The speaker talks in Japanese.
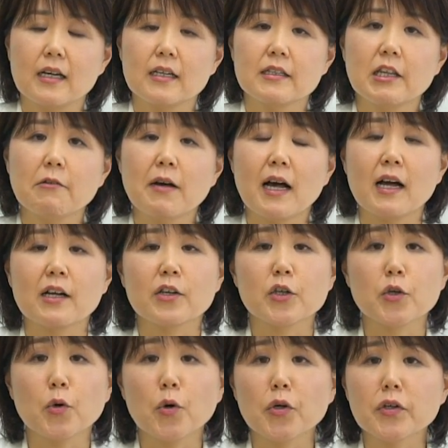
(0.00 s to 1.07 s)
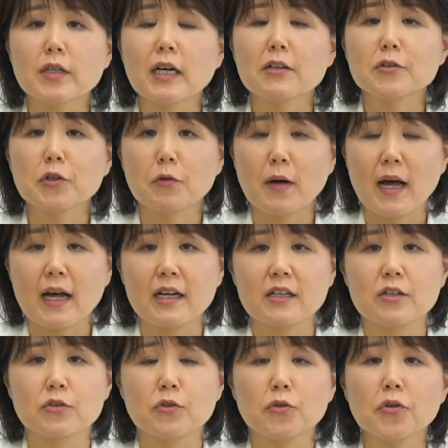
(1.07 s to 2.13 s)
では教育学とは
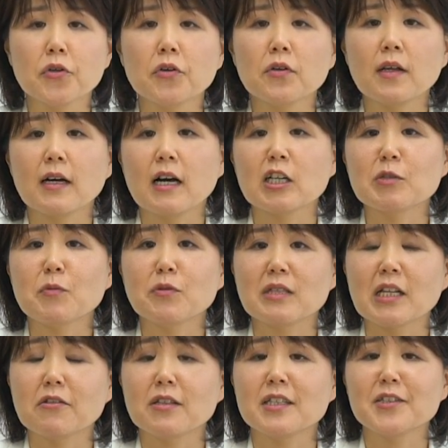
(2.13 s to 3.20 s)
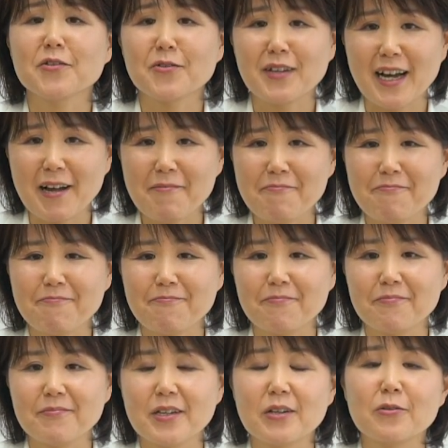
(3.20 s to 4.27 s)
どのような学問なのでしょうか
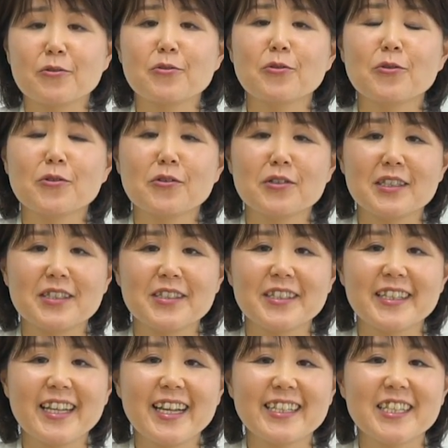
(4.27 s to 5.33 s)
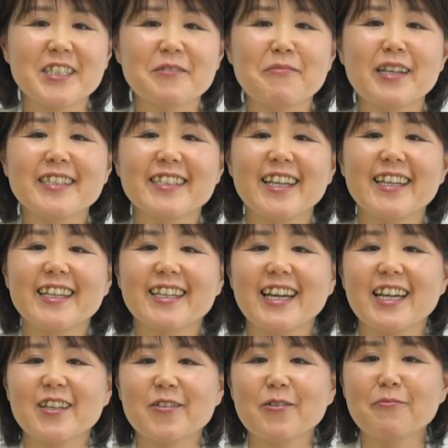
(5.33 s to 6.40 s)
このことについて説明していき
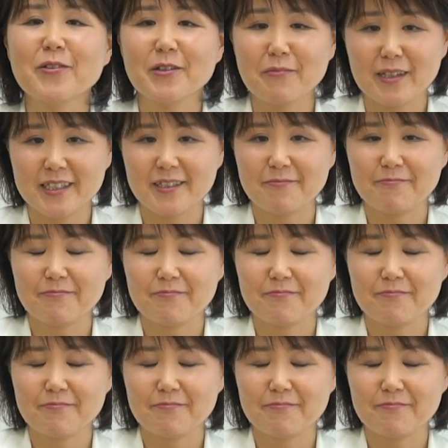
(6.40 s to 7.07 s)
たいと思います